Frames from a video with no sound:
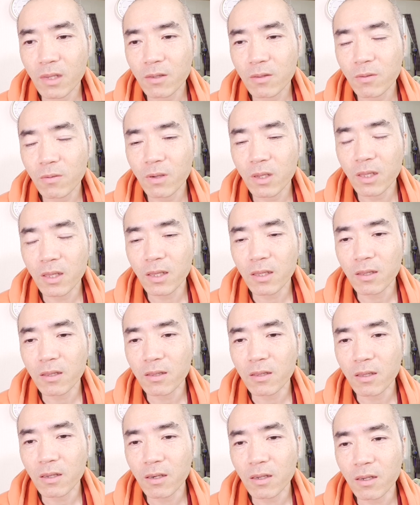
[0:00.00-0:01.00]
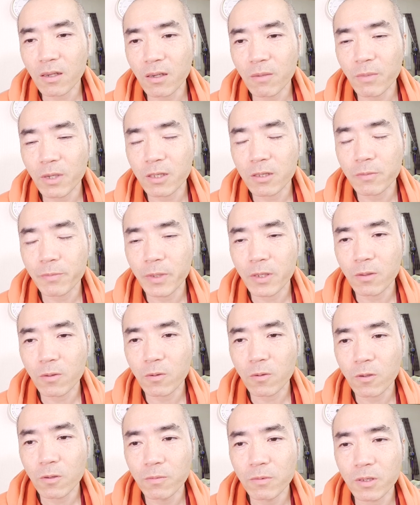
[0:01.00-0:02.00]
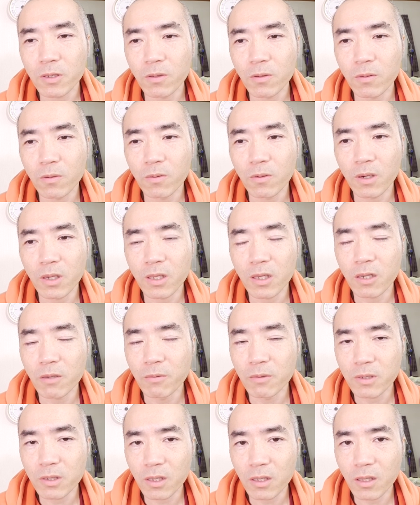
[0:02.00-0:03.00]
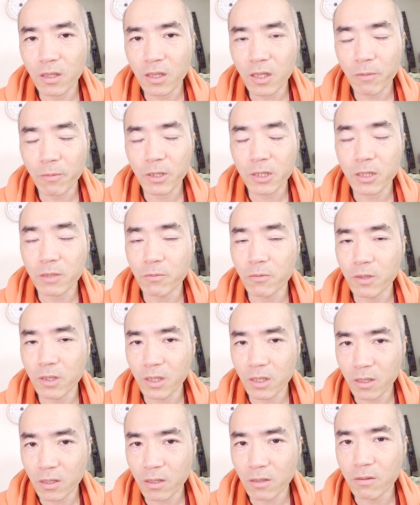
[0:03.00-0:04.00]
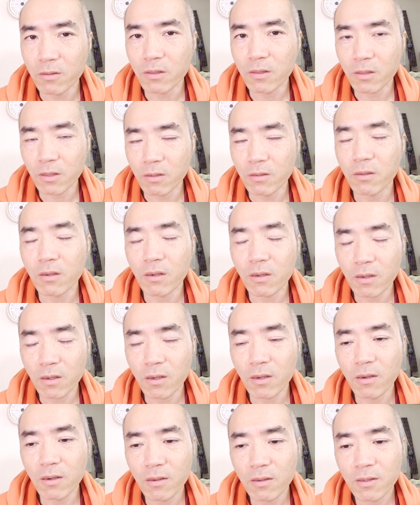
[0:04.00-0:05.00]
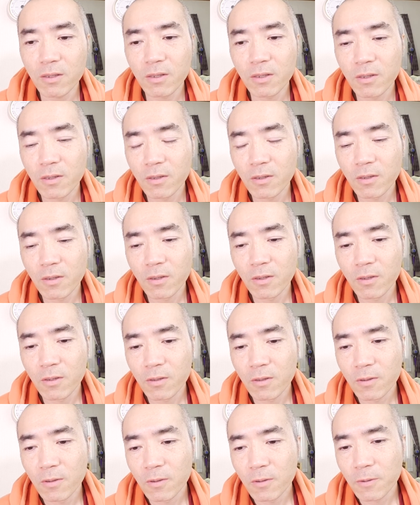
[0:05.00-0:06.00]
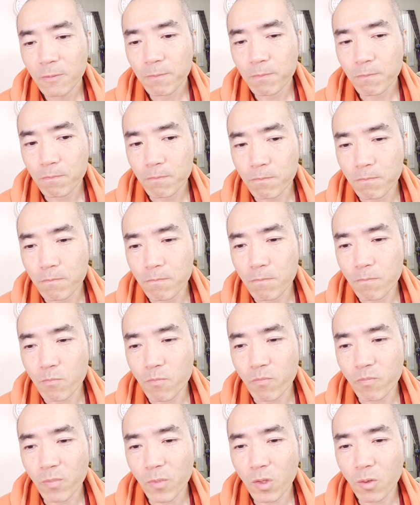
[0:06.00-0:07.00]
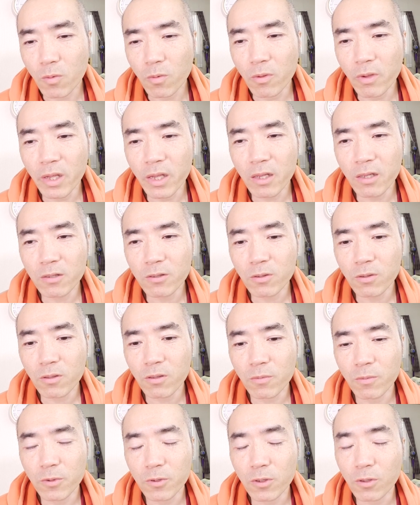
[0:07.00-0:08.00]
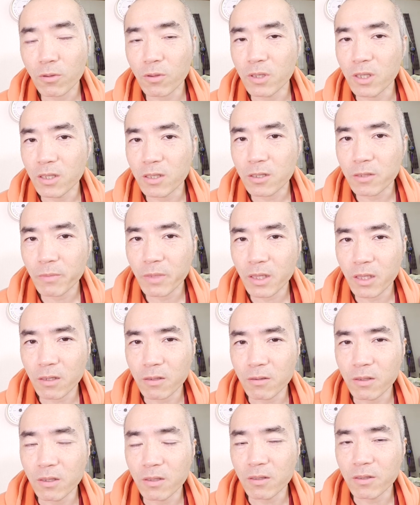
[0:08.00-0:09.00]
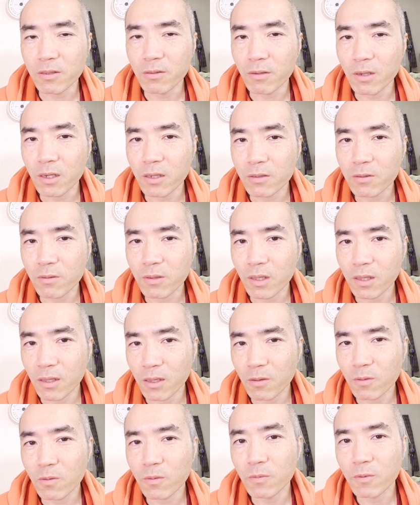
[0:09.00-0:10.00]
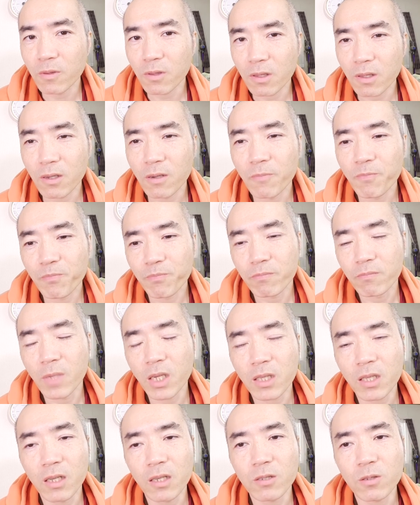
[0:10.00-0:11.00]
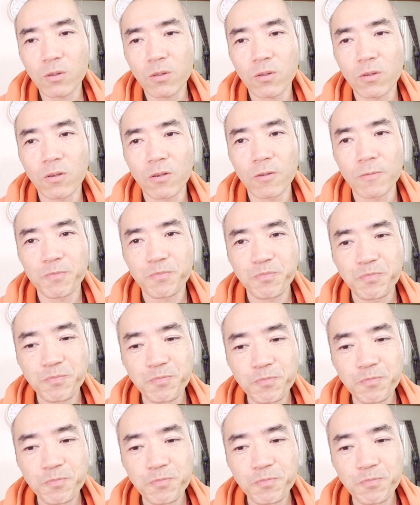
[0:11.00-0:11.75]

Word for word: それだったら、まあ、スペルト小麦の方がいいかもしれない。魂もいいって言ってるから。うん、この辺ちょっともうちょっと煮詰めていく必要がありそうだなと思った。またちょっと、